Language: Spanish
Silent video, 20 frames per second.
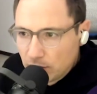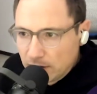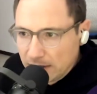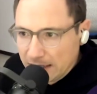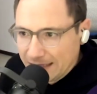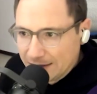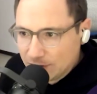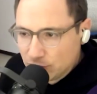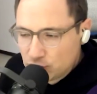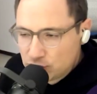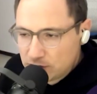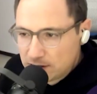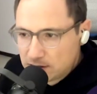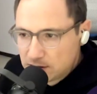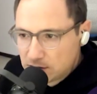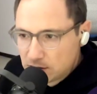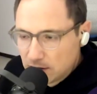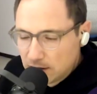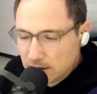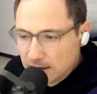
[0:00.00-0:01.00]
Y
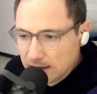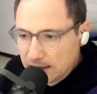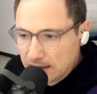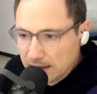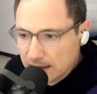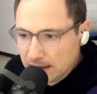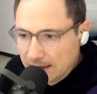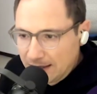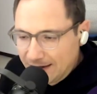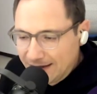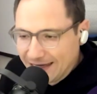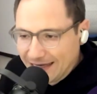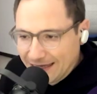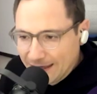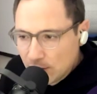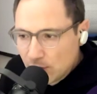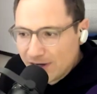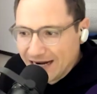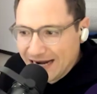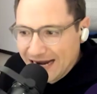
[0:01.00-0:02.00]
entonces le dije,
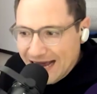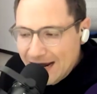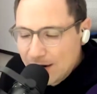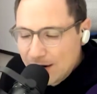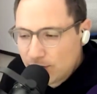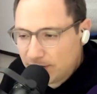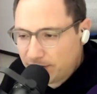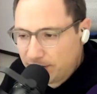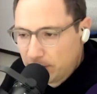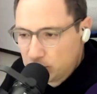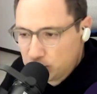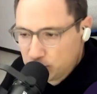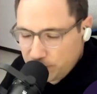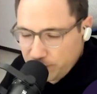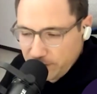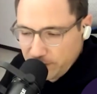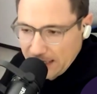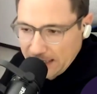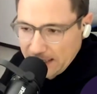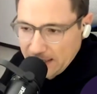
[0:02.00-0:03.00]
quiero crear una
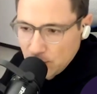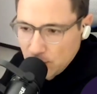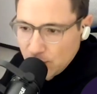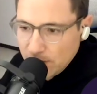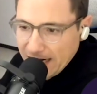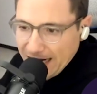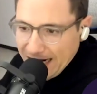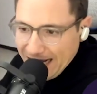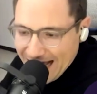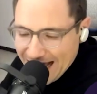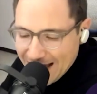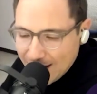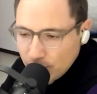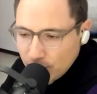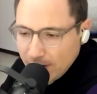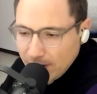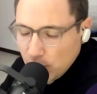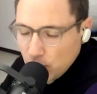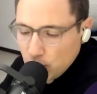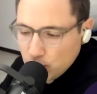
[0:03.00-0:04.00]
filosofía, quiero crear
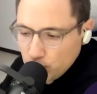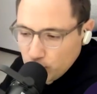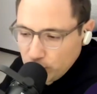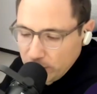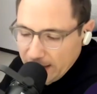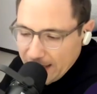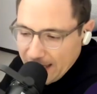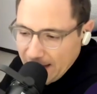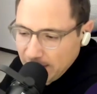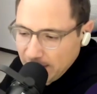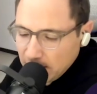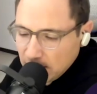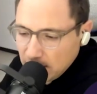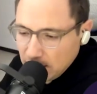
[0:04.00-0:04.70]
una comunidad